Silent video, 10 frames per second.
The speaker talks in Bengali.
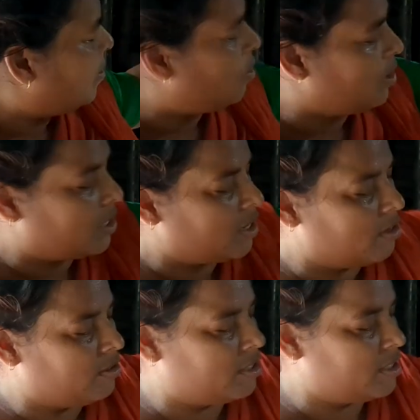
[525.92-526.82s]
সময় রস
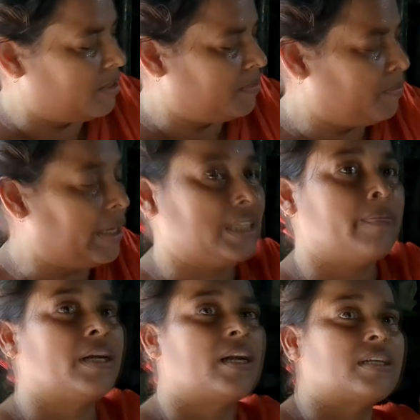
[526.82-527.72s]
কাটা হচ্ছে
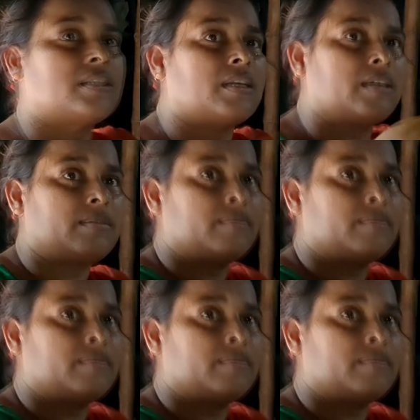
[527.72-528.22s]
পান্তামারা রাস্তায়